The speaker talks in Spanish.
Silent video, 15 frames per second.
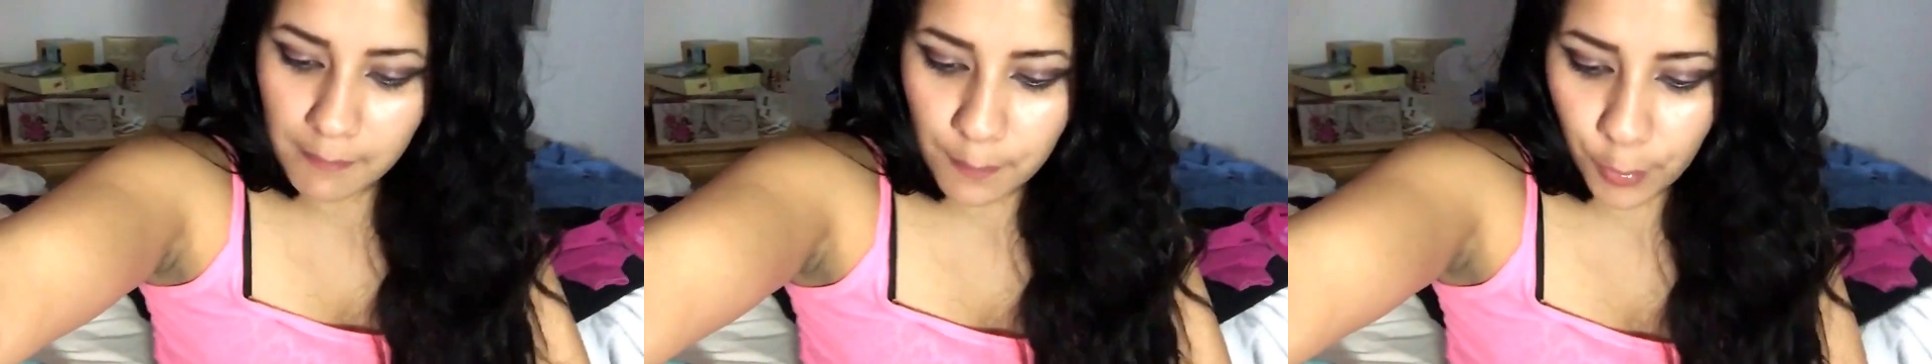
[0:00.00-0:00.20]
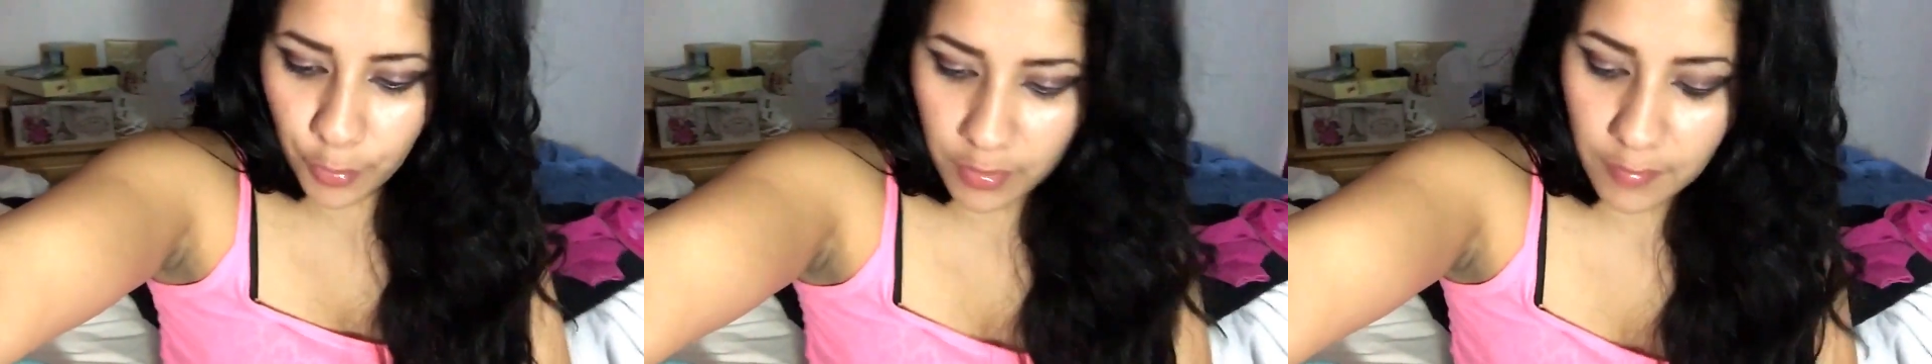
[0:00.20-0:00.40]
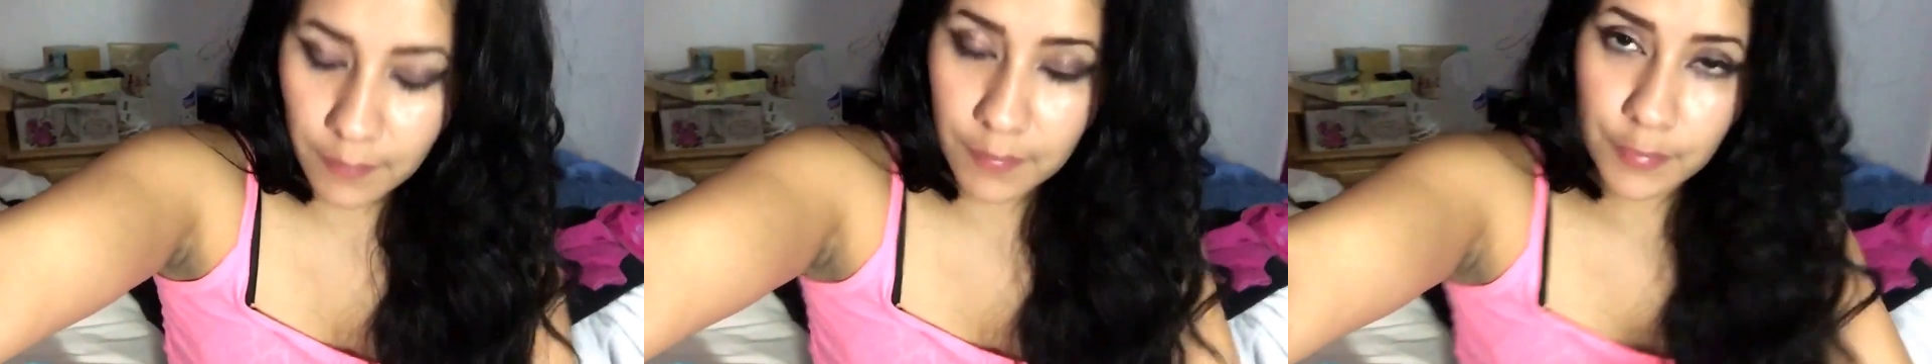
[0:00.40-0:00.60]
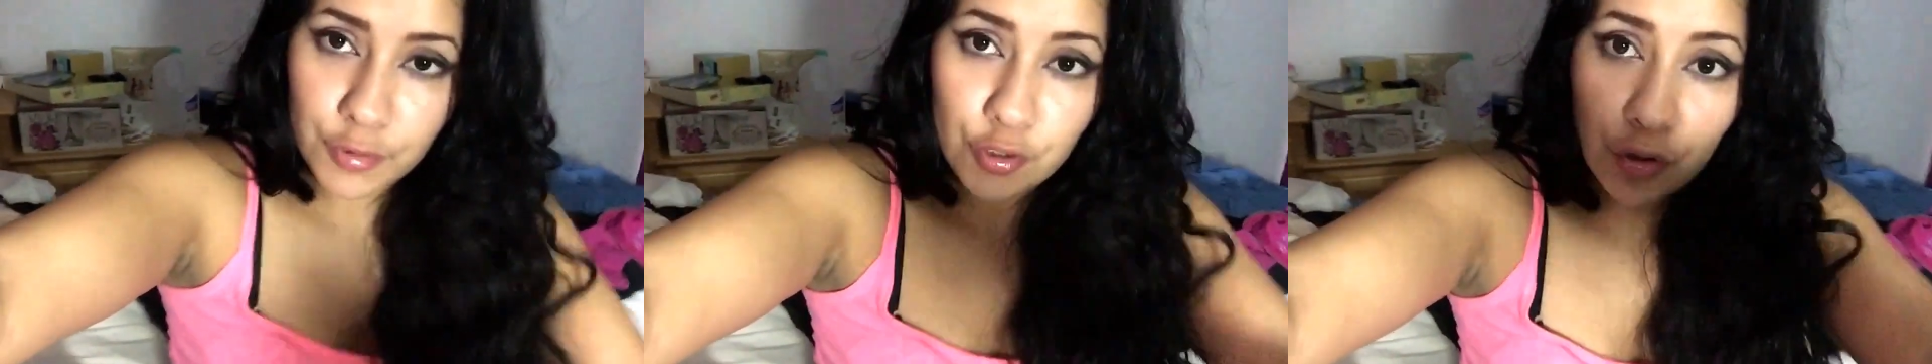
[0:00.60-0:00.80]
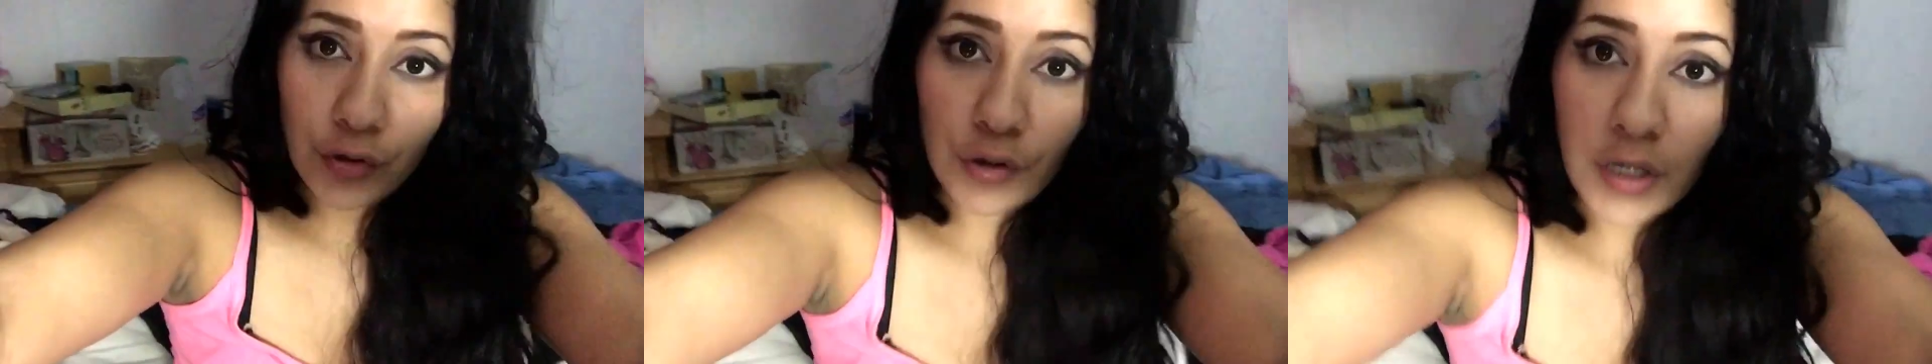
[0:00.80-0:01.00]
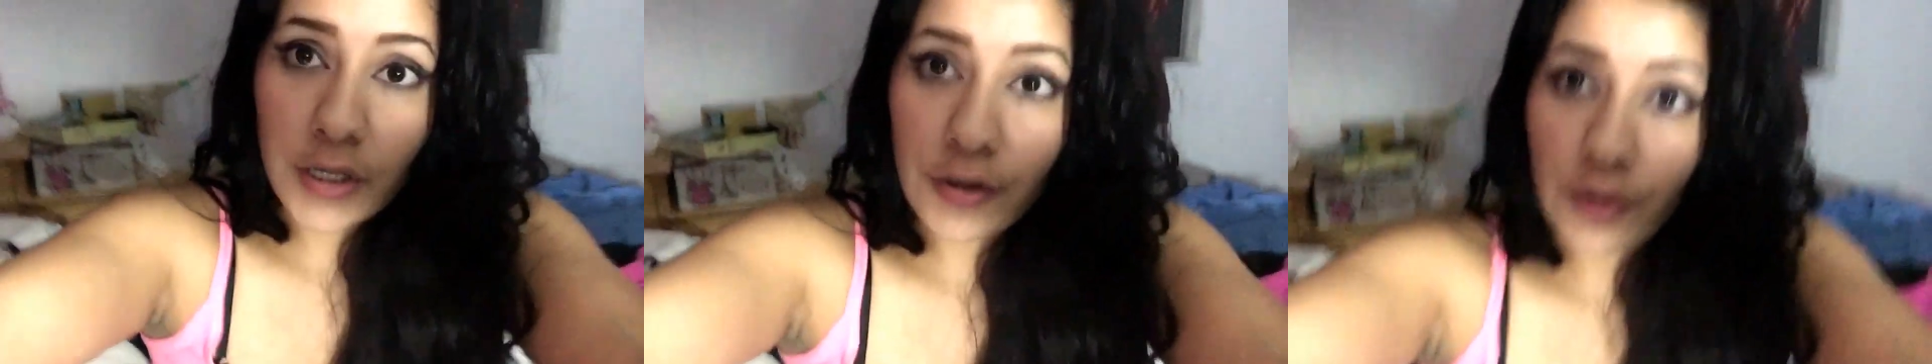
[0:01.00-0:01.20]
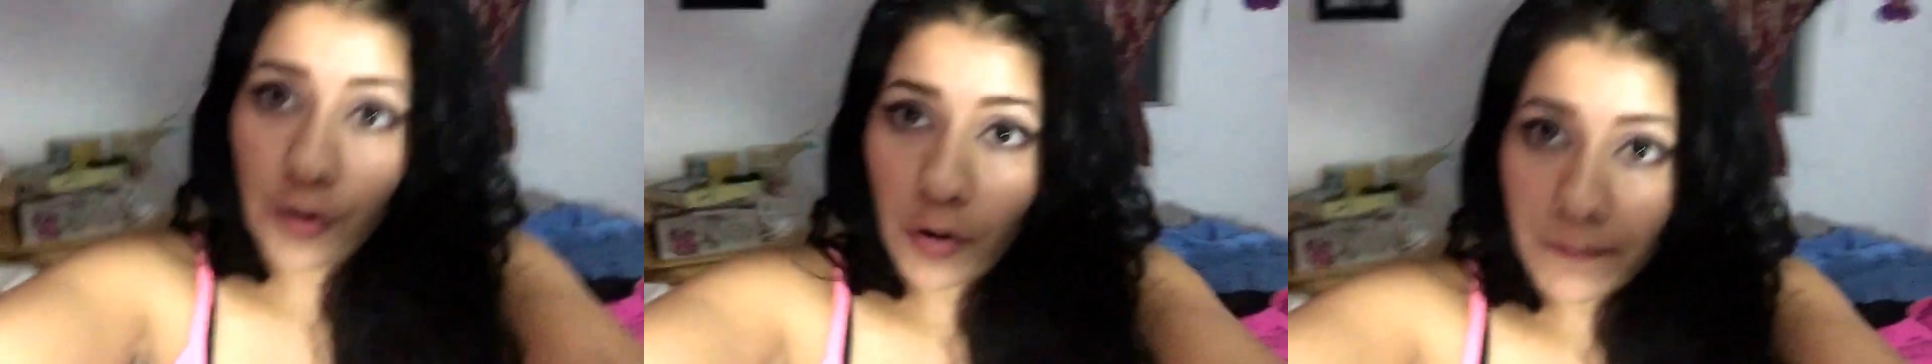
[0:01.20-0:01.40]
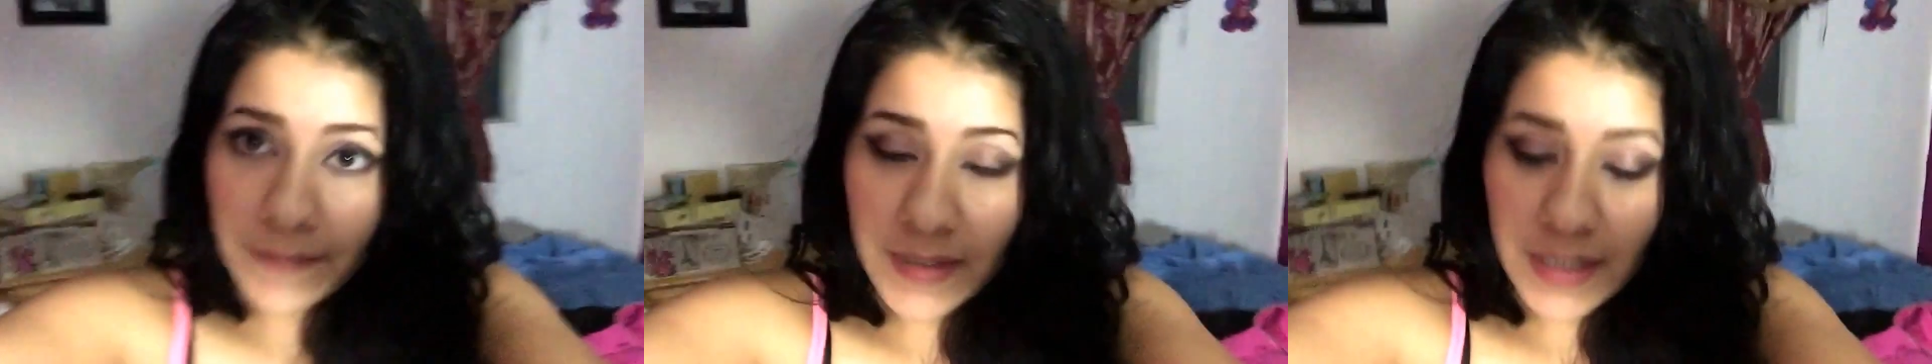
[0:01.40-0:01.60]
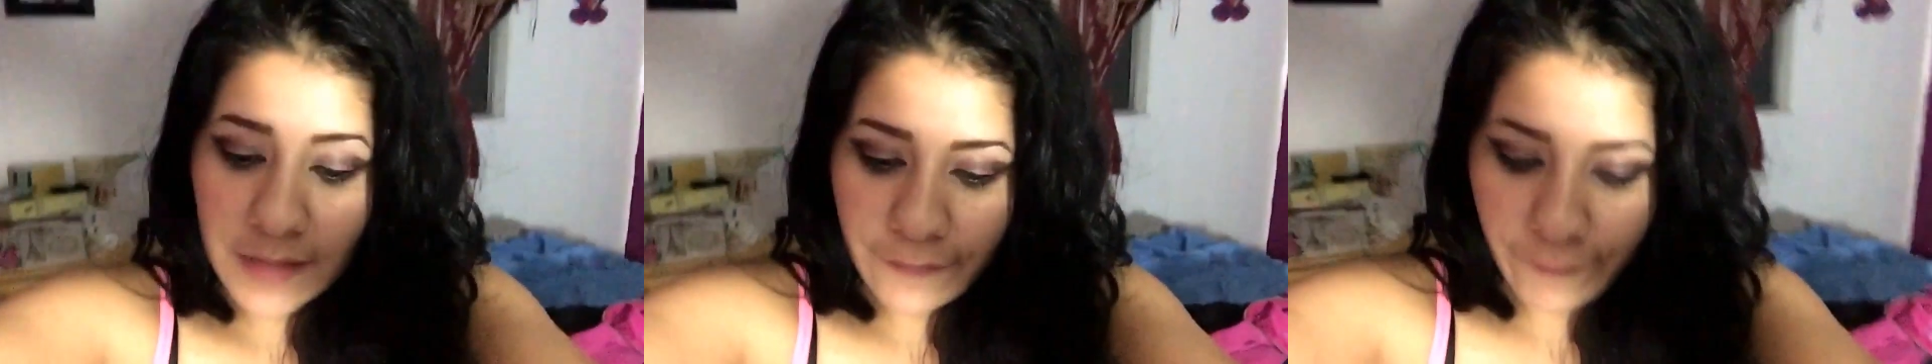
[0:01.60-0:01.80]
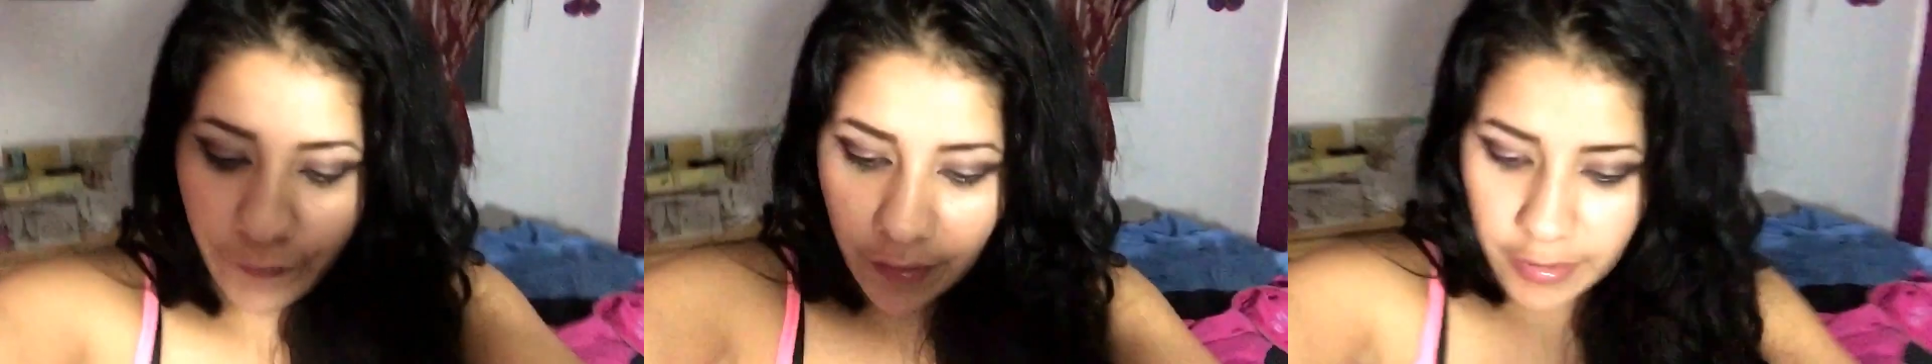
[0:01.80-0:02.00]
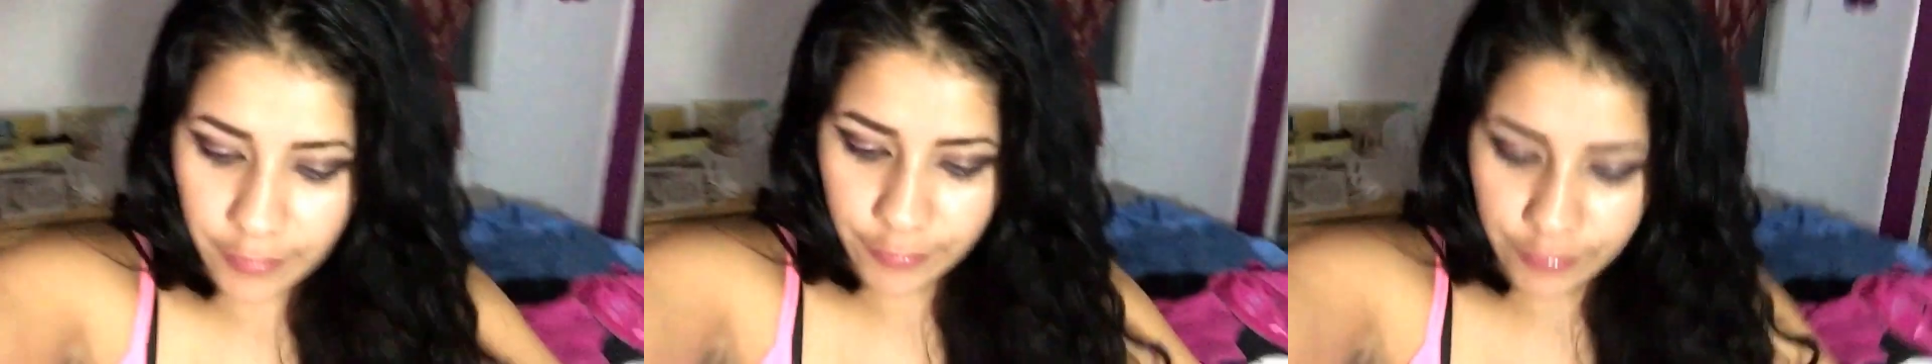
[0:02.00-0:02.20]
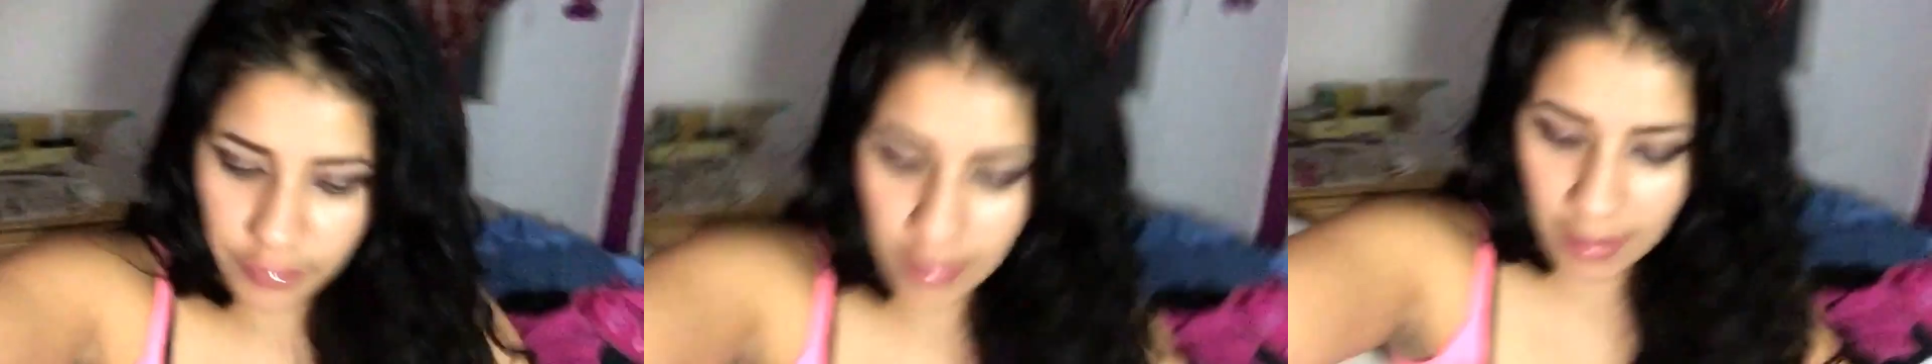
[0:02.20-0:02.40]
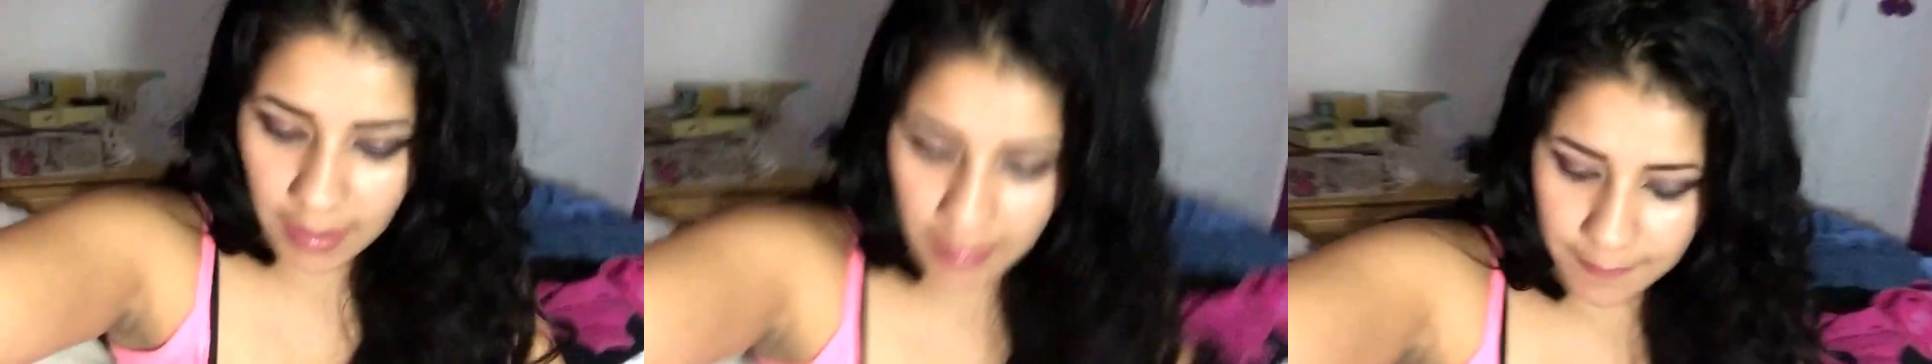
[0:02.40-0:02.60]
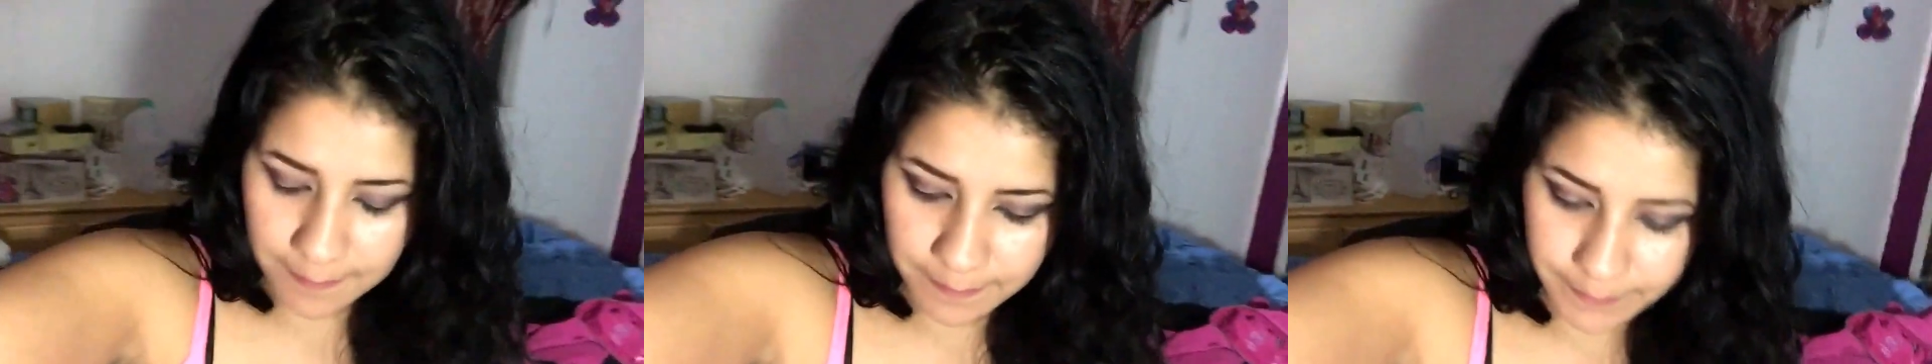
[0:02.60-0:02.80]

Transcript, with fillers: pues, yo lo que yo comí fueron ah,